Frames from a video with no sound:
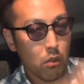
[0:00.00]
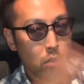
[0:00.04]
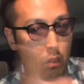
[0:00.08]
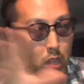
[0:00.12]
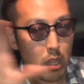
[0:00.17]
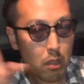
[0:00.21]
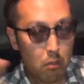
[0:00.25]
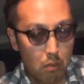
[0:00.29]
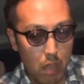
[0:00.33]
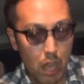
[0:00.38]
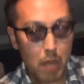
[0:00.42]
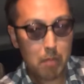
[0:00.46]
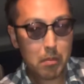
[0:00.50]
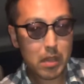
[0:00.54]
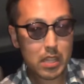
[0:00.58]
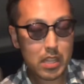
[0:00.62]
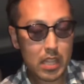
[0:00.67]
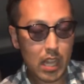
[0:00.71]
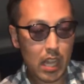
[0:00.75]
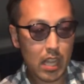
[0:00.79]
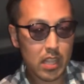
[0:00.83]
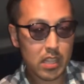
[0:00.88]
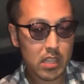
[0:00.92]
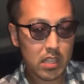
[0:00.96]
これはま
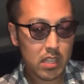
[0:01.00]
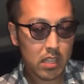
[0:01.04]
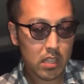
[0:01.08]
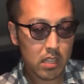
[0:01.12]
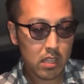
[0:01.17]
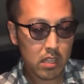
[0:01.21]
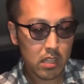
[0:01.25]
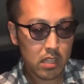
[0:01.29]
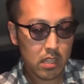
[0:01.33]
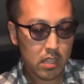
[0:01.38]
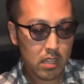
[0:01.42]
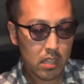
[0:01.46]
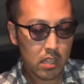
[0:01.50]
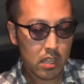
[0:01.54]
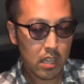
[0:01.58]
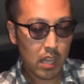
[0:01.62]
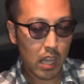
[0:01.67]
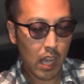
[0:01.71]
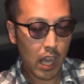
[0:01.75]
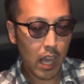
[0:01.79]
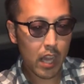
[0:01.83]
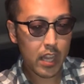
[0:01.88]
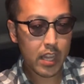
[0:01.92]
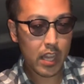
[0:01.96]
た
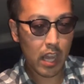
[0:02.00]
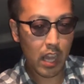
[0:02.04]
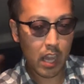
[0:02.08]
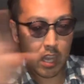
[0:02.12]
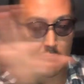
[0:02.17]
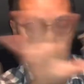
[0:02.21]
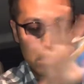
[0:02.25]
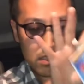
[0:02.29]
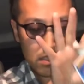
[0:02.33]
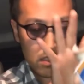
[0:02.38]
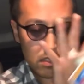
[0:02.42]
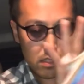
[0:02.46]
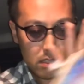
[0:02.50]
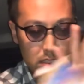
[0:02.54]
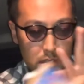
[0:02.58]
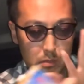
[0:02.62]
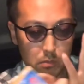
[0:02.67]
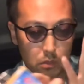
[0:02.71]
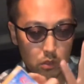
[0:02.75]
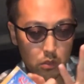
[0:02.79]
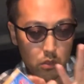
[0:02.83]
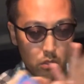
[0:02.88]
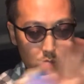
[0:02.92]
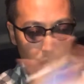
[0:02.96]
相反する
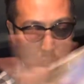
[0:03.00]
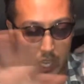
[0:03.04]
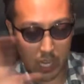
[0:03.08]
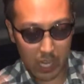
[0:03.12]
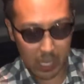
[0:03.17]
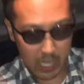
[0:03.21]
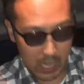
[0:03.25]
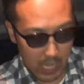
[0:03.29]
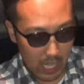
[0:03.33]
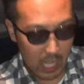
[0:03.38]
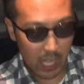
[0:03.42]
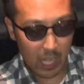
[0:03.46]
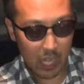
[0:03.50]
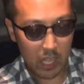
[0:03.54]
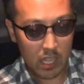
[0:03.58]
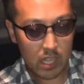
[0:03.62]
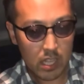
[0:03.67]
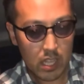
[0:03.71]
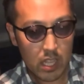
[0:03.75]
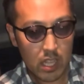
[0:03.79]
ものやから、